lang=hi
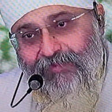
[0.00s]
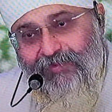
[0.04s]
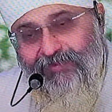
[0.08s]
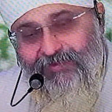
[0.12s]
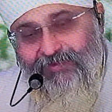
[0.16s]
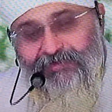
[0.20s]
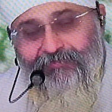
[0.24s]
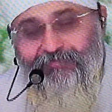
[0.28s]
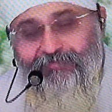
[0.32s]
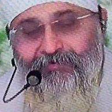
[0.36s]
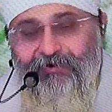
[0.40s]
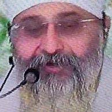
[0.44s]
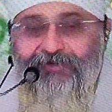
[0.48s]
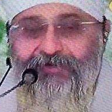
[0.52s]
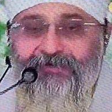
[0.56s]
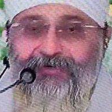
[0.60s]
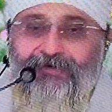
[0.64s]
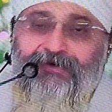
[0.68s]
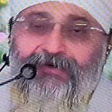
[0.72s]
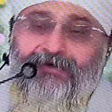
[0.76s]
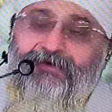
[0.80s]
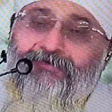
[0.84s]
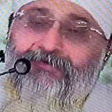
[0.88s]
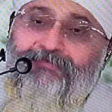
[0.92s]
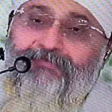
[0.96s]
ये पॉइंट
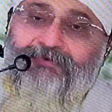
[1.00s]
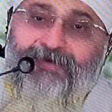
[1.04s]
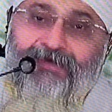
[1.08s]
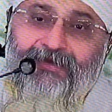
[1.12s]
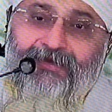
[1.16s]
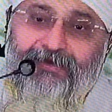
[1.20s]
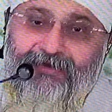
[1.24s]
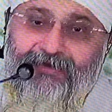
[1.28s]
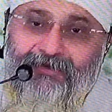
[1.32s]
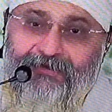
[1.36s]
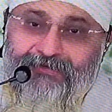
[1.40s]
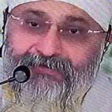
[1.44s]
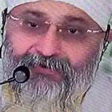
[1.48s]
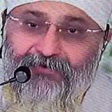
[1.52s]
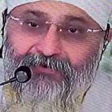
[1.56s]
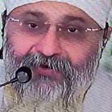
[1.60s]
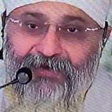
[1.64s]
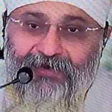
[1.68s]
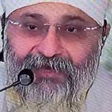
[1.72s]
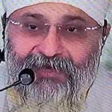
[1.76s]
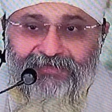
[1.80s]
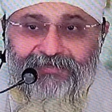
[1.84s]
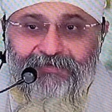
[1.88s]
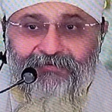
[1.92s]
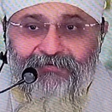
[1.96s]
अगर किसी को
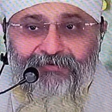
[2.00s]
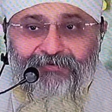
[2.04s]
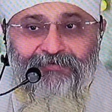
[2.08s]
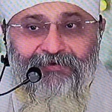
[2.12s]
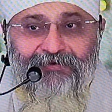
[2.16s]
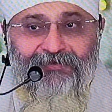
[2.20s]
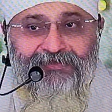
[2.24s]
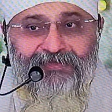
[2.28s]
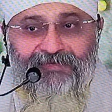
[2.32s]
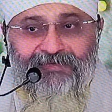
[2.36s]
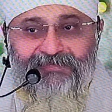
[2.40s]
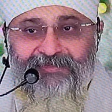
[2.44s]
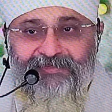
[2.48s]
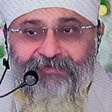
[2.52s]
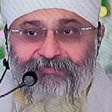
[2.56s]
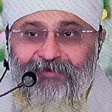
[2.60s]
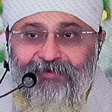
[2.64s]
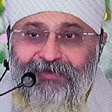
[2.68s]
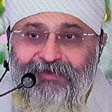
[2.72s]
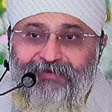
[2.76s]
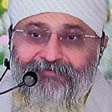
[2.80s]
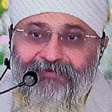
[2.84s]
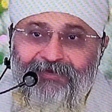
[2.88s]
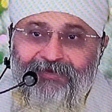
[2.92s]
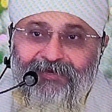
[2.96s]
ना समझ में आए दास ने
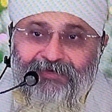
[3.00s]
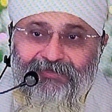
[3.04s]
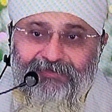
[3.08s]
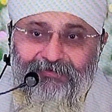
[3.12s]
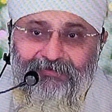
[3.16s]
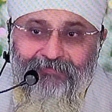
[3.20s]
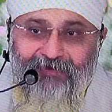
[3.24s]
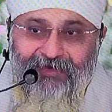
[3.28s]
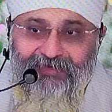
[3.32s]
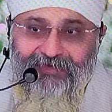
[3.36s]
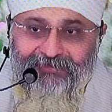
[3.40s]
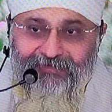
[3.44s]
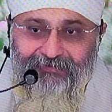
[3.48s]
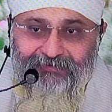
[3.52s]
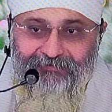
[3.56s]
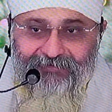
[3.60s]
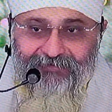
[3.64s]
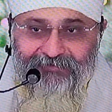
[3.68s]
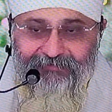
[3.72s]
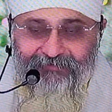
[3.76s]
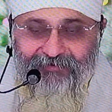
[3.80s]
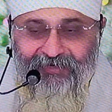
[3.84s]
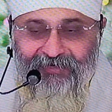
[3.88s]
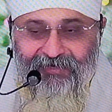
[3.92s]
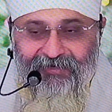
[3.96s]
पहले भी कहा था बात
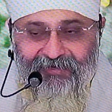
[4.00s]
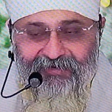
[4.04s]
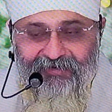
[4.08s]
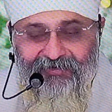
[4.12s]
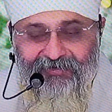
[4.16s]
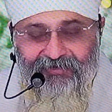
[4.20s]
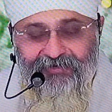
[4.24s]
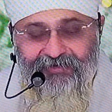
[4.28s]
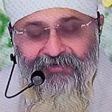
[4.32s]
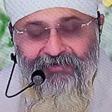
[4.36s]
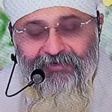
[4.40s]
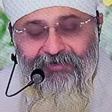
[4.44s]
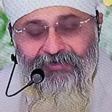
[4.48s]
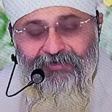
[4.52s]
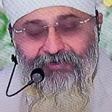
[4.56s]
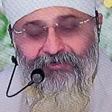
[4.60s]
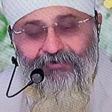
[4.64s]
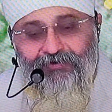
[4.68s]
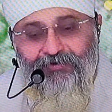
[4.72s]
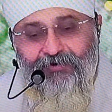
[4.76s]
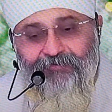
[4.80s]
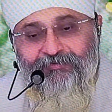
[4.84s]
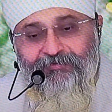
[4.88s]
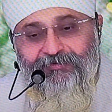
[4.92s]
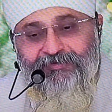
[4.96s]
समझ में ना आए
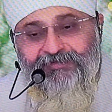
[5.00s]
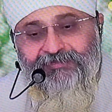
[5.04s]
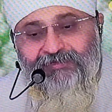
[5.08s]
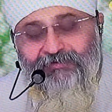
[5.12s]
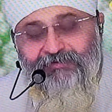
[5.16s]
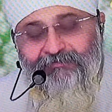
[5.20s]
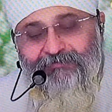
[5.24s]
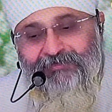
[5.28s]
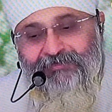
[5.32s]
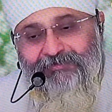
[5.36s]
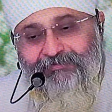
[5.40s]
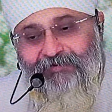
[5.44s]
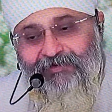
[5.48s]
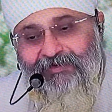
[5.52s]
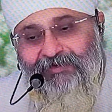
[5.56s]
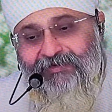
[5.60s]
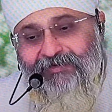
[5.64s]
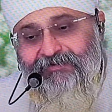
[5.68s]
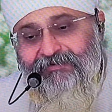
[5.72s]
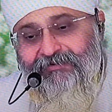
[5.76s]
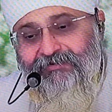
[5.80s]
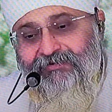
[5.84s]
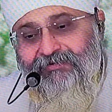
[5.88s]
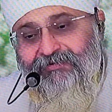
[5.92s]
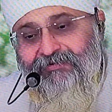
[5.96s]
तो अपनी समझ पे
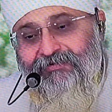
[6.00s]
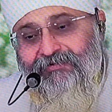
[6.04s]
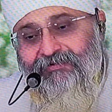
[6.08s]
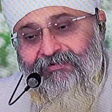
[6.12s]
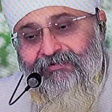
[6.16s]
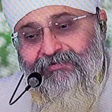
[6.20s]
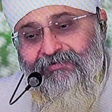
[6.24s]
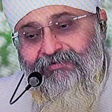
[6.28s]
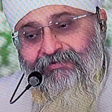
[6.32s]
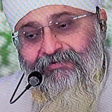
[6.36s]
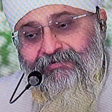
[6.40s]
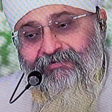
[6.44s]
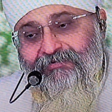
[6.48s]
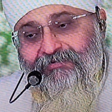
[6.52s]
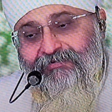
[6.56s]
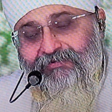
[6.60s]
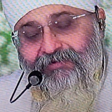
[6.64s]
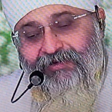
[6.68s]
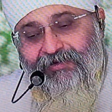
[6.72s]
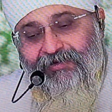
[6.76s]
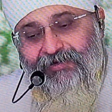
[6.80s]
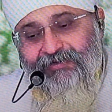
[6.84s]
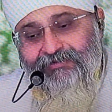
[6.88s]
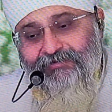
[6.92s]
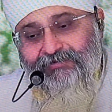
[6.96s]

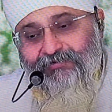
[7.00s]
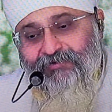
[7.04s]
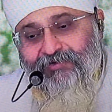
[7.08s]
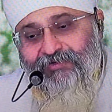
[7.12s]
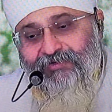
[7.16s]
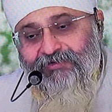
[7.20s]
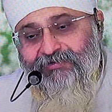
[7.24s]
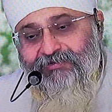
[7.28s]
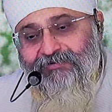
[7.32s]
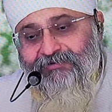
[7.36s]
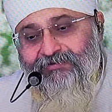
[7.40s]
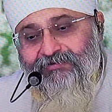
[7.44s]
नाराज होना